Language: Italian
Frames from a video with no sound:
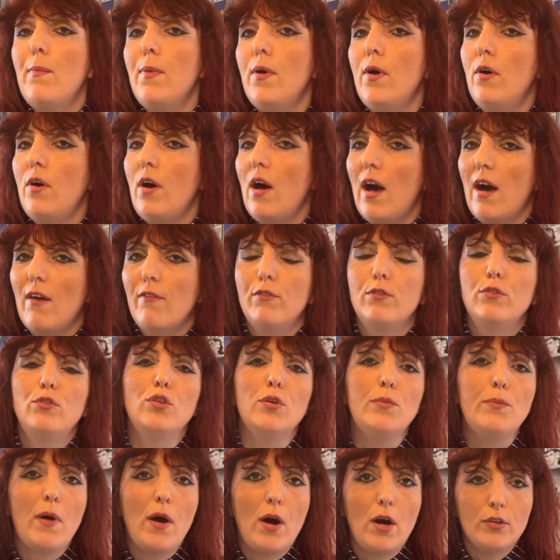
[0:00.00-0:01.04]

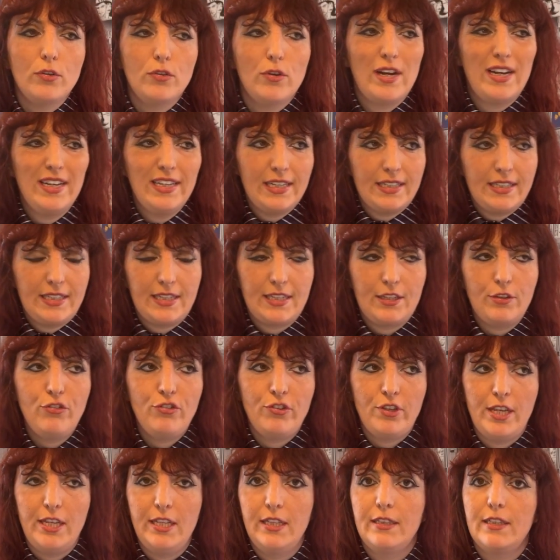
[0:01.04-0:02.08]
avuto modo anche di
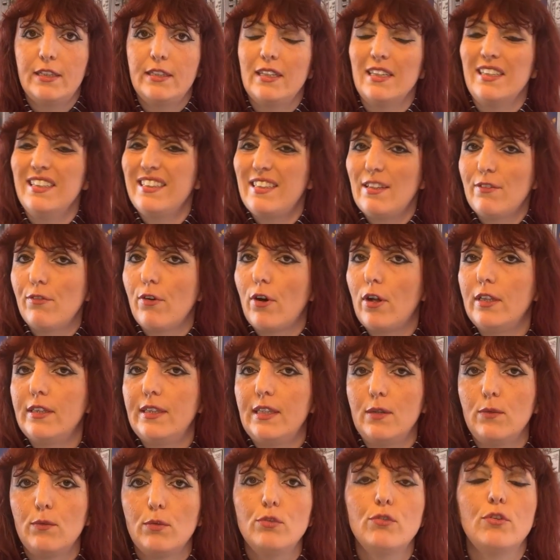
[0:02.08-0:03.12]
recente tante
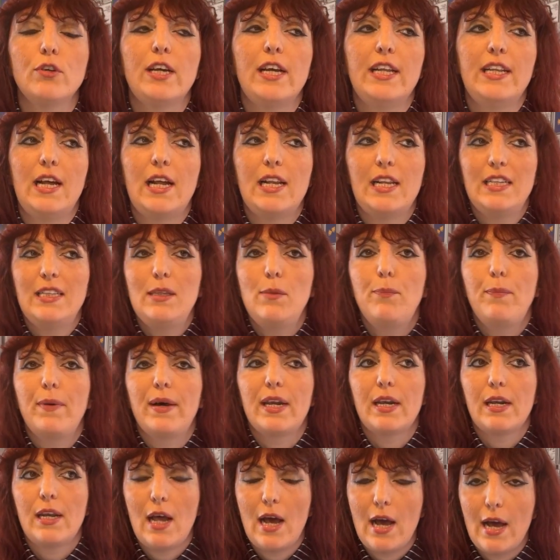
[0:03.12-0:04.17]
volte in questo canale di
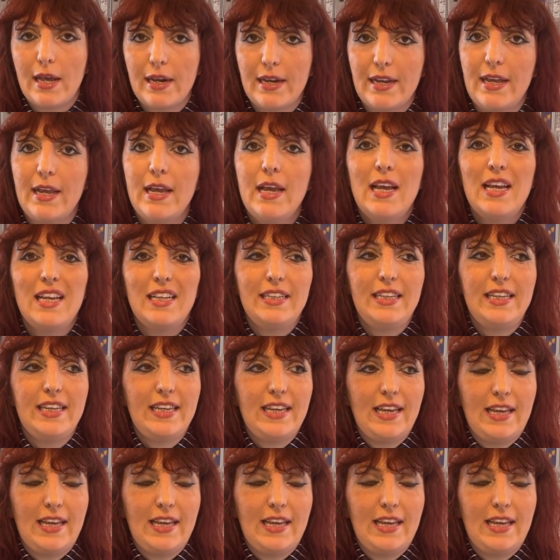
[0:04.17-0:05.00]
parlare di